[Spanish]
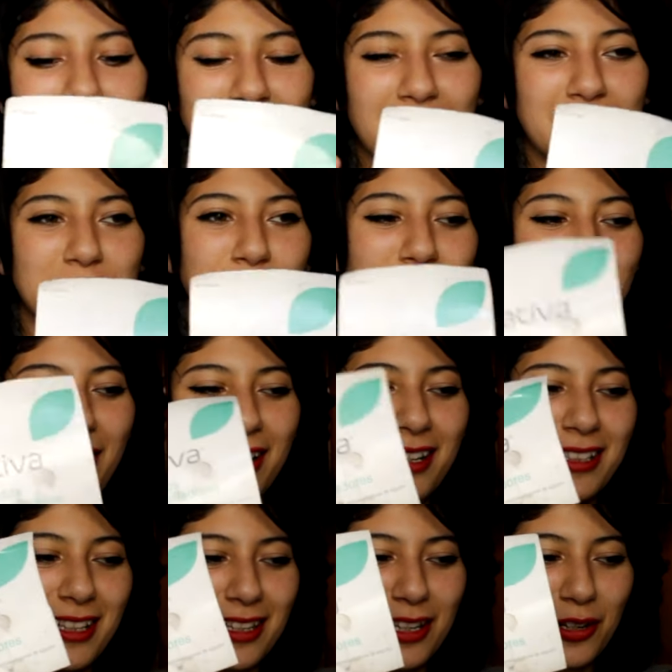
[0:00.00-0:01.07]
que es una
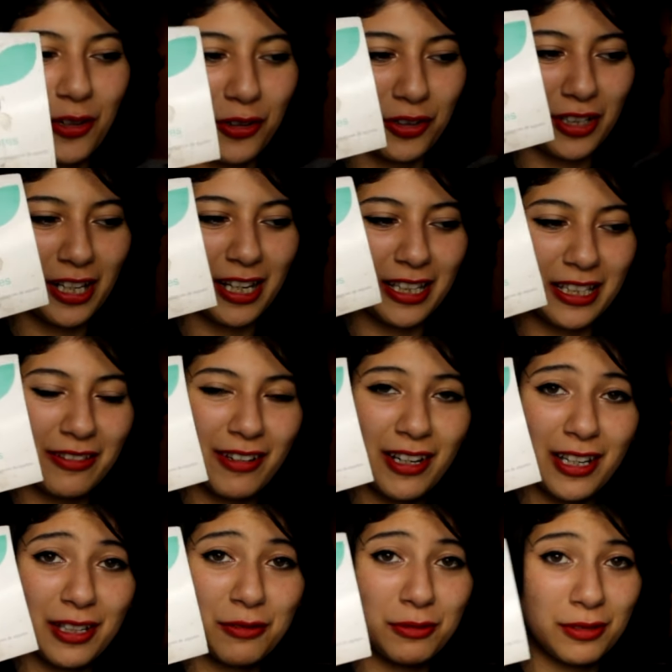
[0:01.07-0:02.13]
cajita de algodones nativa.
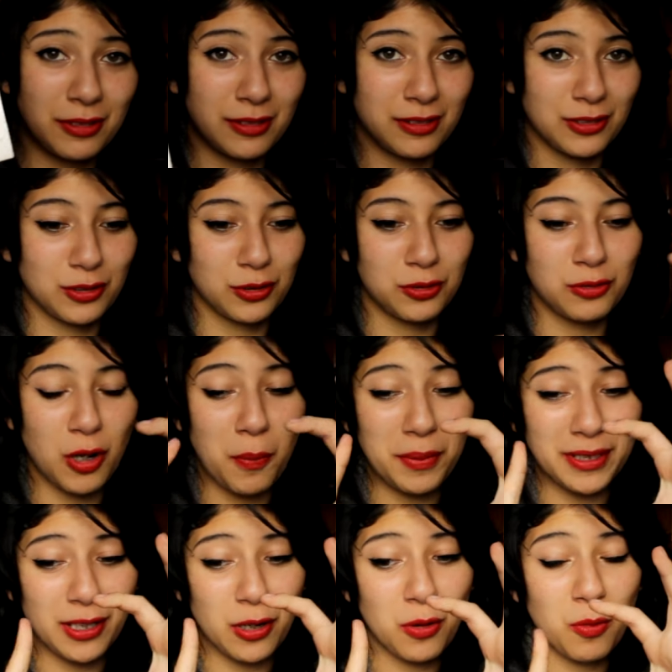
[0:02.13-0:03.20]
Es un, son unos
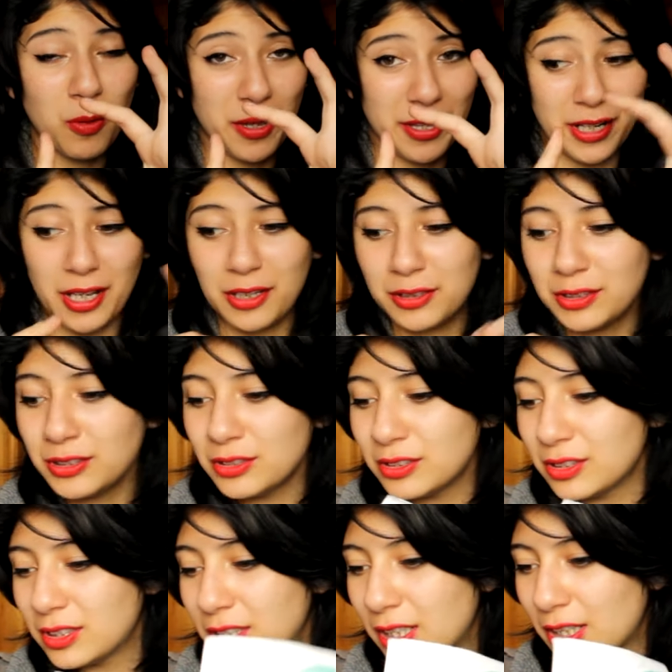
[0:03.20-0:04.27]
pétalos cuadrados.
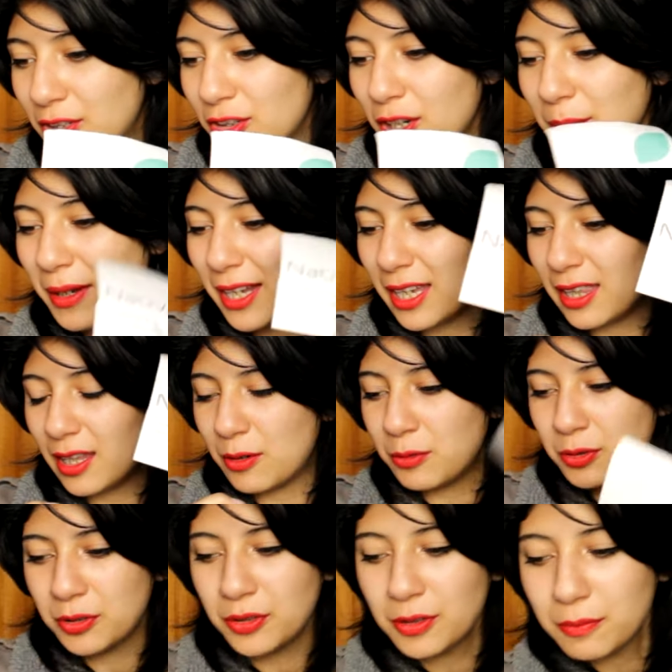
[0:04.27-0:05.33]
Creo que me queda
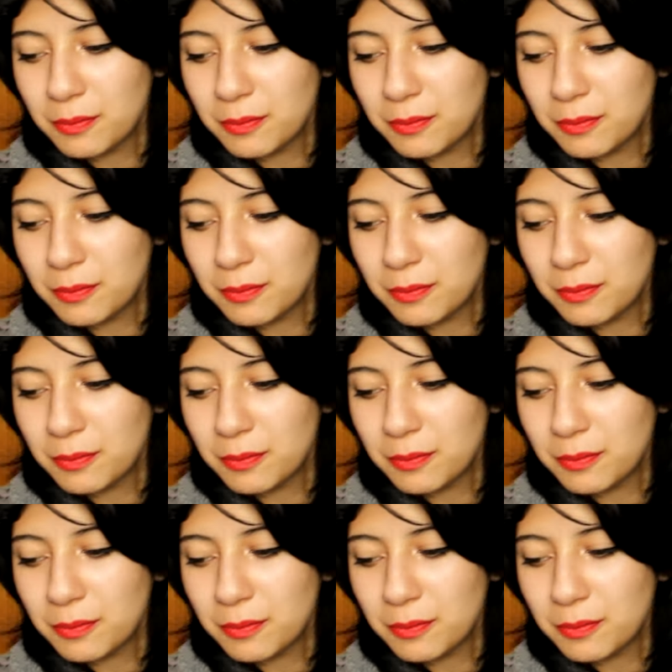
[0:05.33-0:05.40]
uno.